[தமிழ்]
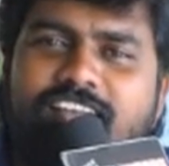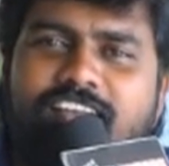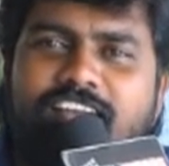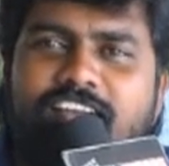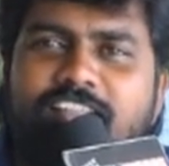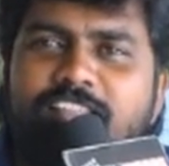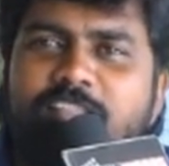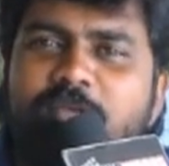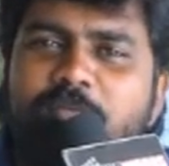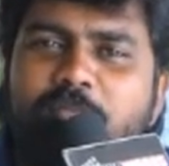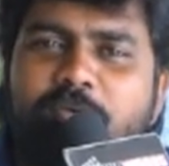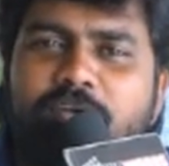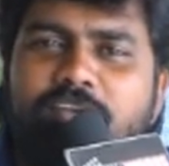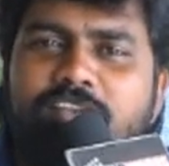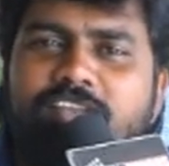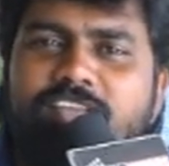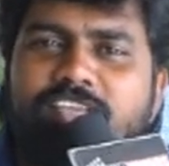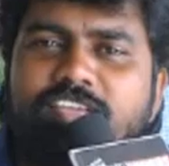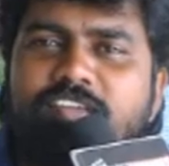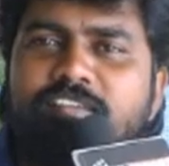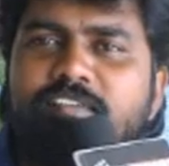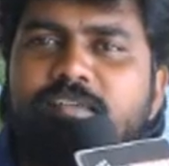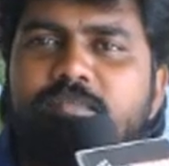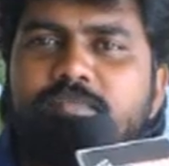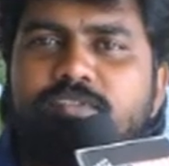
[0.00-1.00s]
நடந்தே
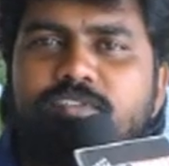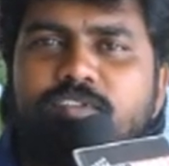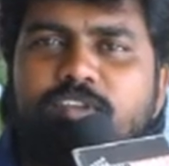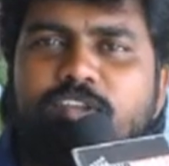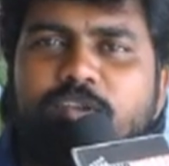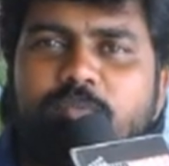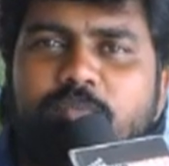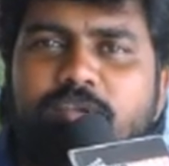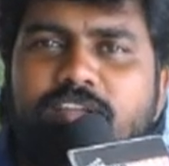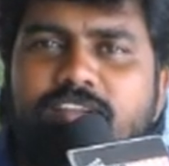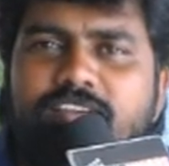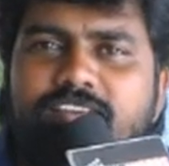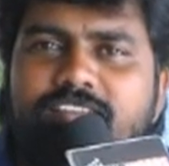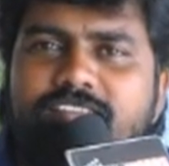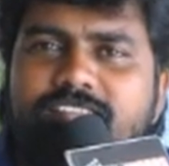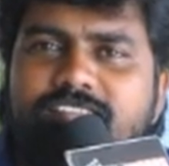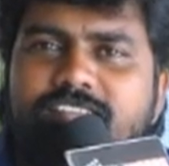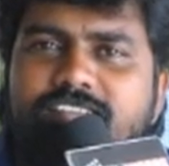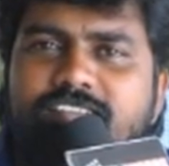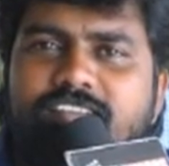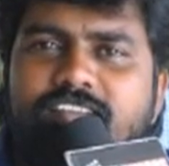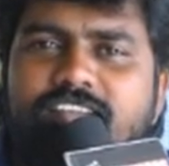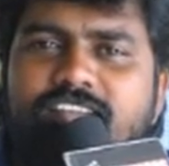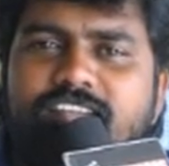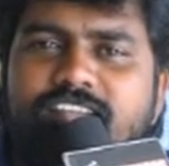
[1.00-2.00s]
போயெலாம் ஏவிஎம் ஸ்டுடியோவில் போய்
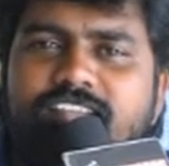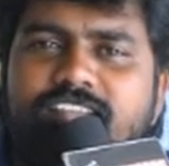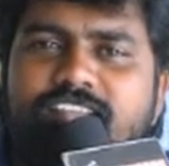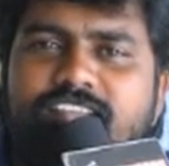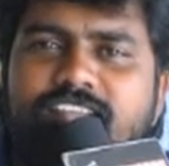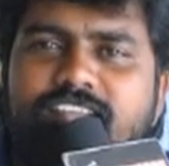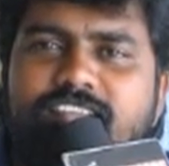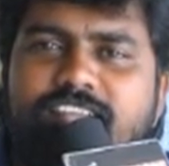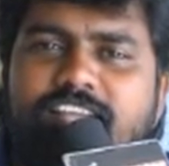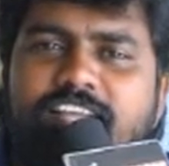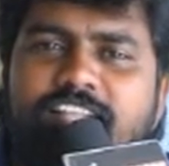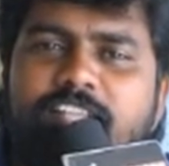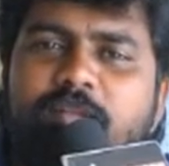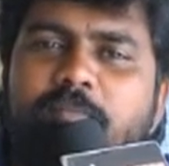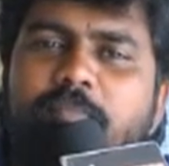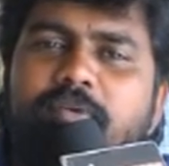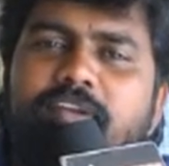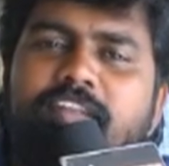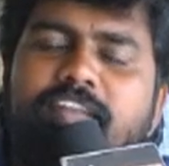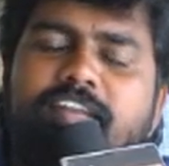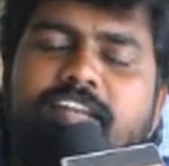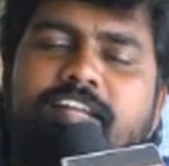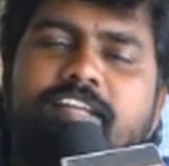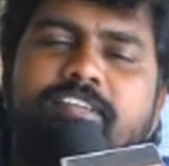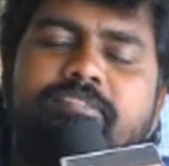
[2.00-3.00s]
அட்ரஸை நான் கேதர்
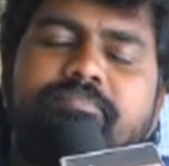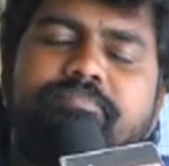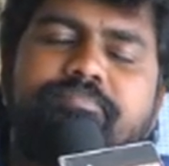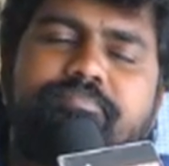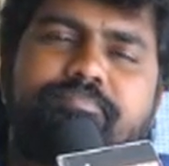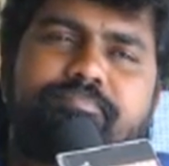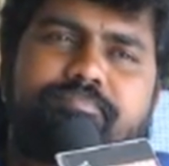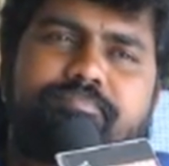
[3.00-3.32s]
பண்ணியிருக்கேன்